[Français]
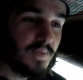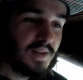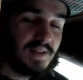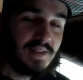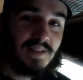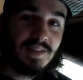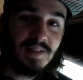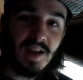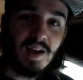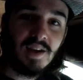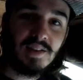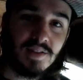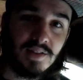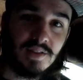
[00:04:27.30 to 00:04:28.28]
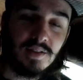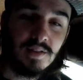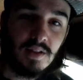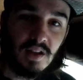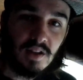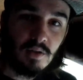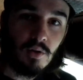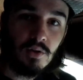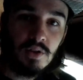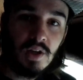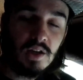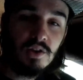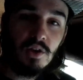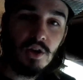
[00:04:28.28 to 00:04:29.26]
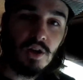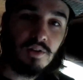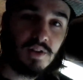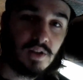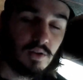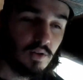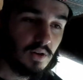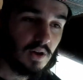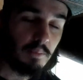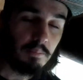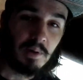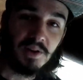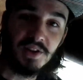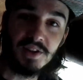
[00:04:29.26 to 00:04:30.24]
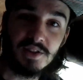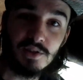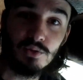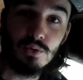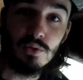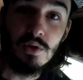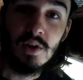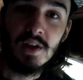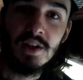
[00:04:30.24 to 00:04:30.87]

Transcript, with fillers: c'est ça, c'est être en accord avec la planète et tout.